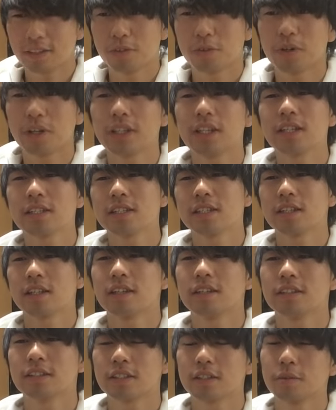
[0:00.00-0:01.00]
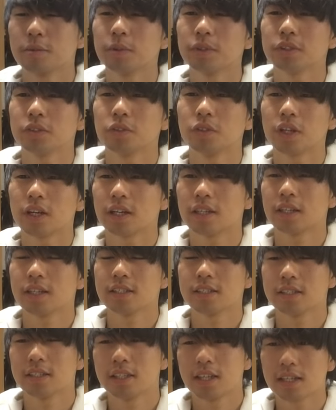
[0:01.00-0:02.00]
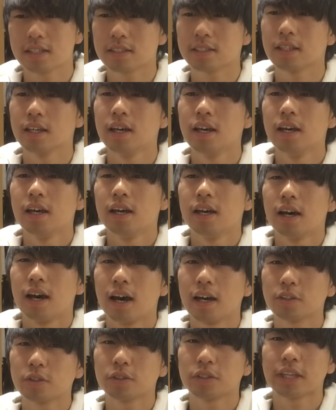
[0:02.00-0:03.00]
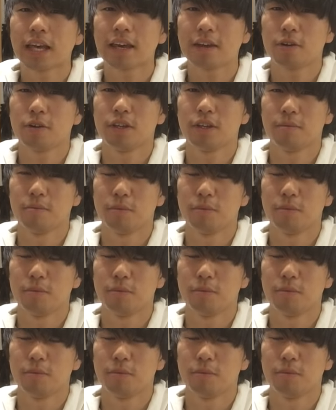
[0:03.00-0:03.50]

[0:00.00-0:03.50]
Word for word: 動画になっちゃったんですけどもそんな形ですあと最後に